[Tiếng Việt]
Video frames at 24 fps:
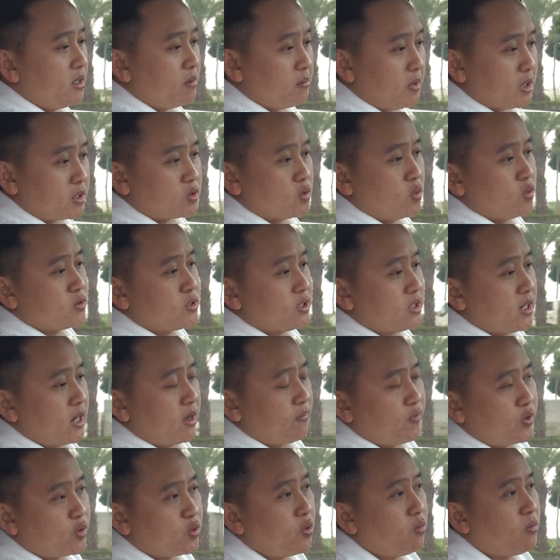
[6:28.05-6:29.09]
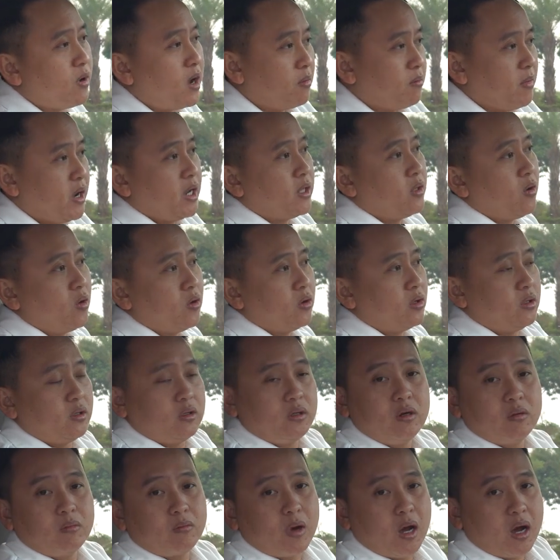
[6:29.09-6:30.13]
Mặc dù chỉ là phân khúc hạng B thôi
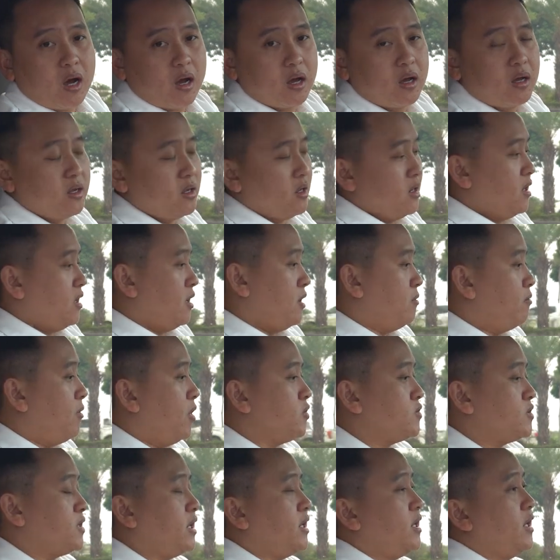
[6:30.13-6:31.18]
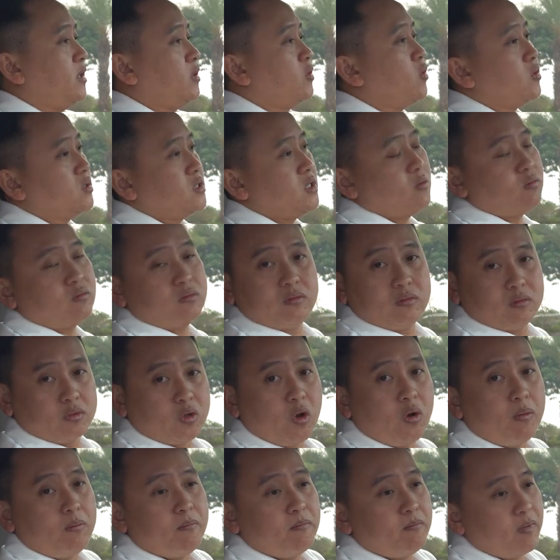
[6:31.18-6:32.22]
nhưng mà mẫu xe này thuộc trong
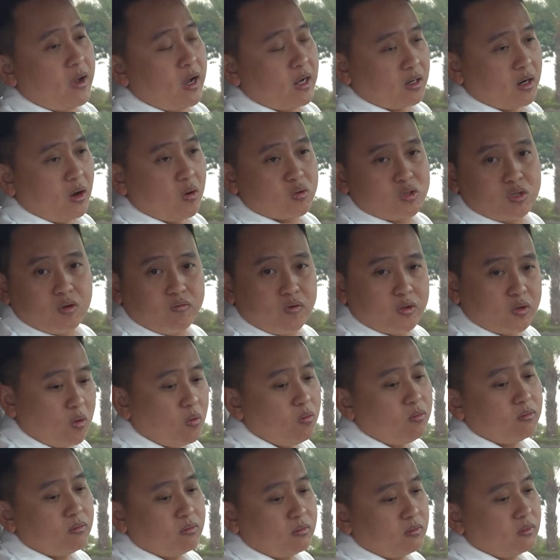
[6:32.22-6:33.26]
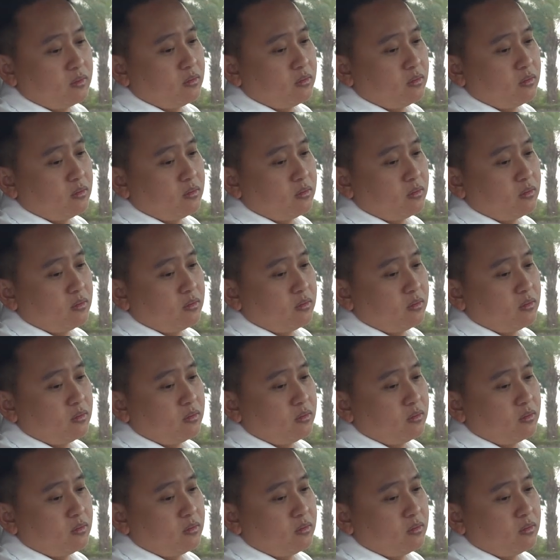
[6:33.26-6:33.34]
top hàng đầu trong phân khúc